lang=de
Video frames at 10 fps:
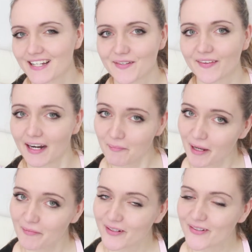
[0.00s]
Also
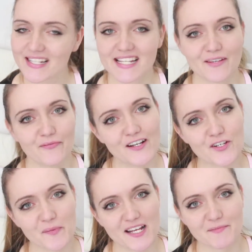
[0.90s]
dranbleiben lohnt sich. Viel
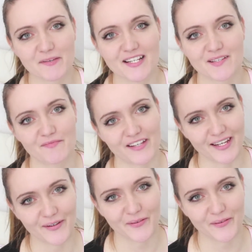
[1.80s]
Spaß bei diesem Video.